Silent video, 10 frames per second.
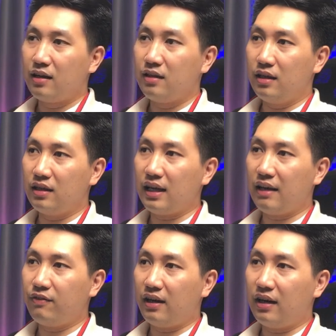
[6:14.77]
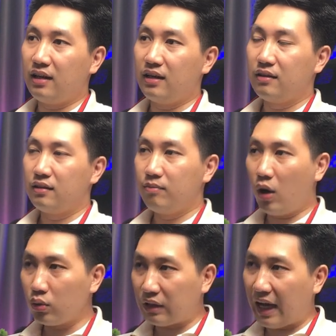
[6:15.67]
những cái phần
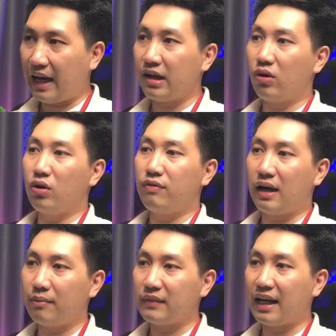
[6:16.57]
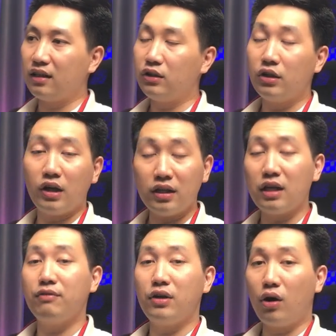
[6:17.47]
mô tả của cái phần âm thanh tương ứng với
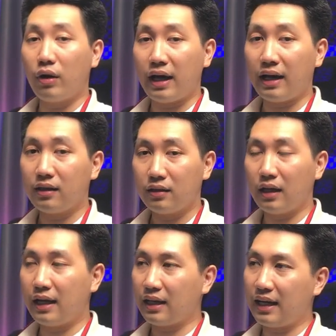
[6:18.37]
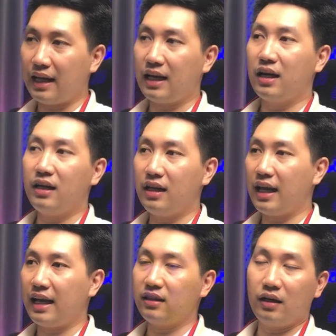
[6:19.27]
video đó ha tức là cái này là Clean
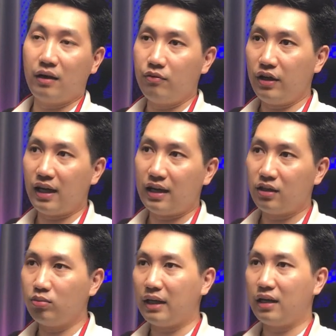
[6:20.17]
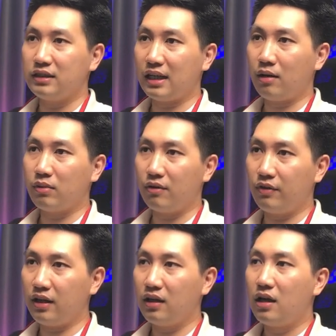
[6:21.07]
AI tự động viết ha chúng ta sẽ không cần
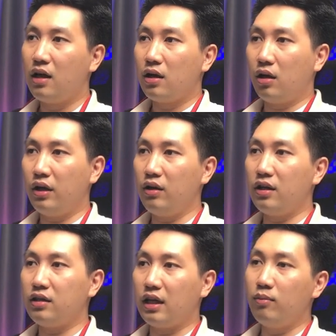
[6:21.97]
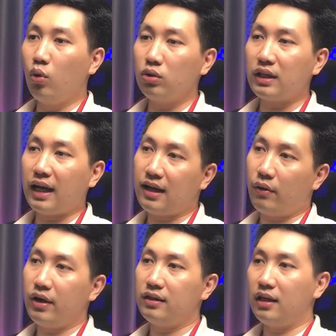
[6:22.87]
viết còn nếu như anh chị muốn thay
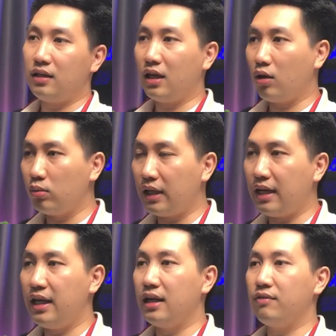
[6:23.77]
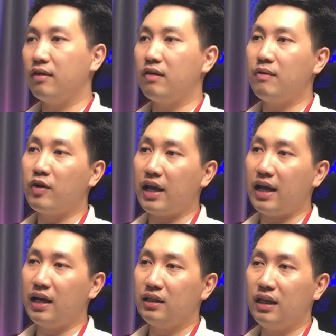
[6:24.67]
đổi thì anh chị cũng có thể điền cái phần rơm vào đây
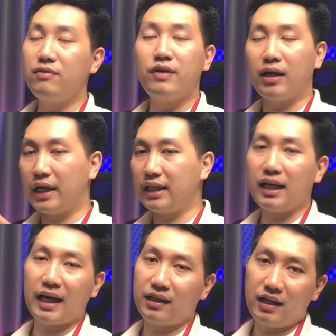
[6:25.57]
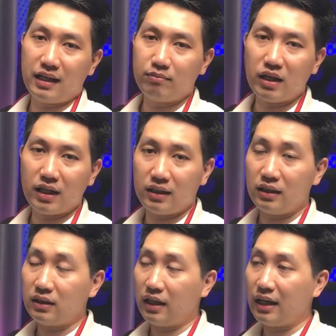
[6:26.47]
ha tiếng Việt hay tiếng Anh hay là bất kỳ thứ
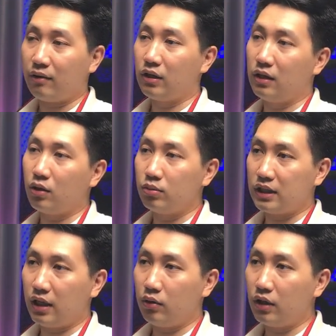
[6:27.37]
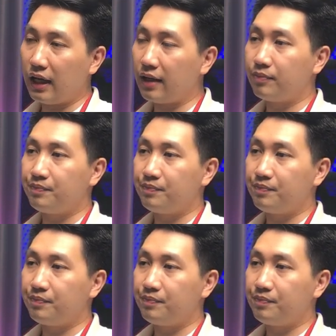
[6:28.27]
tiếng nào thì nó cũng sẽ hiểu được ha